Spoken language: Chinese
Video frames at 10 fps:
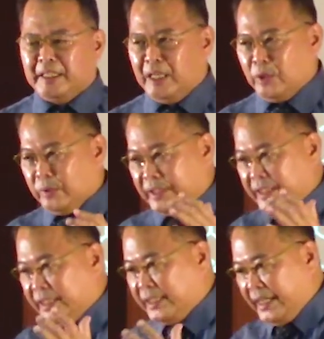能够
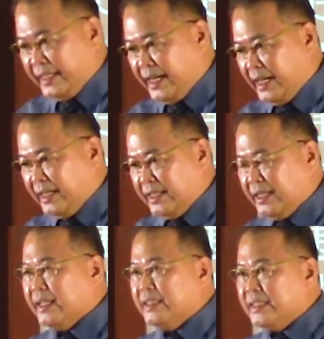接纳
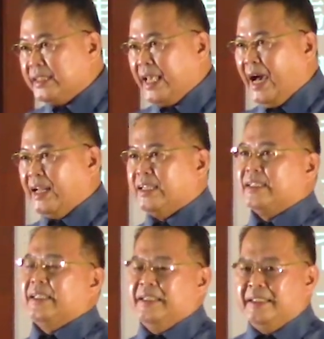加勒
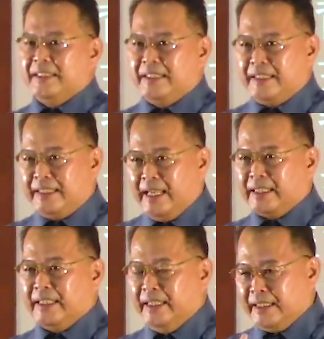的这
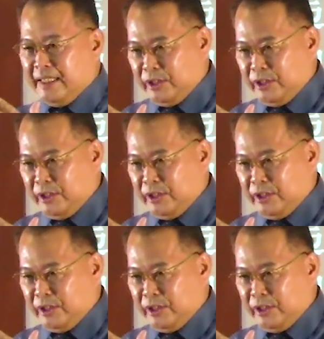样的一个